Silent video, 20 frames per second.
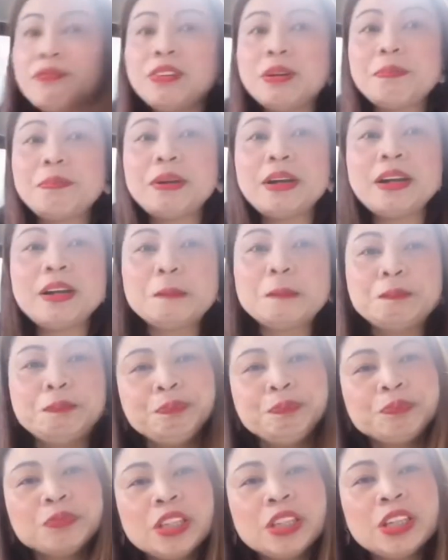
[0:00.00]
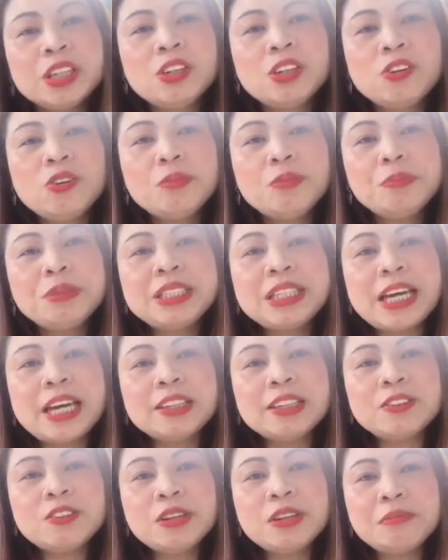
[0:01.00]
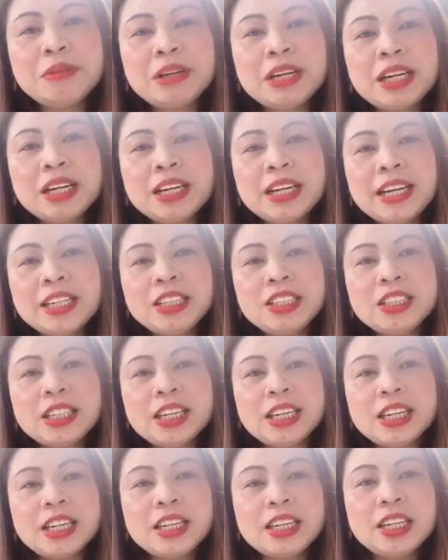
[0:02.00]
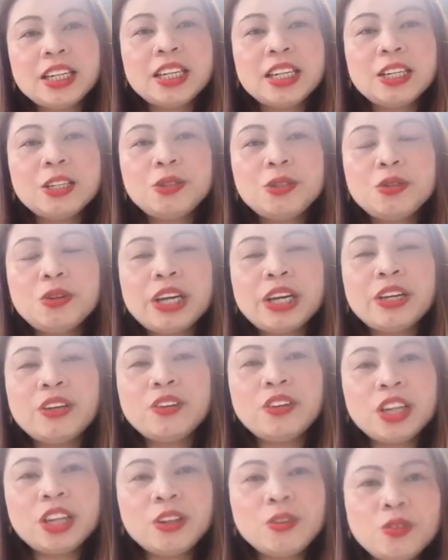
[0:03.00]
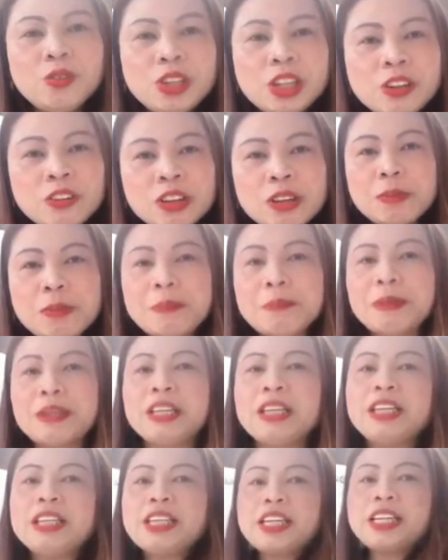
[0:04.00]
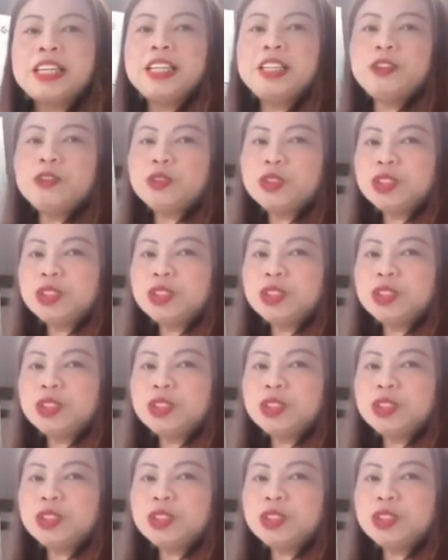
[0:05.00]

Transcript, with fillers: na pala. Umpisahan ko na mga guys ha. So, ngayon, ang una kong ipapakita dito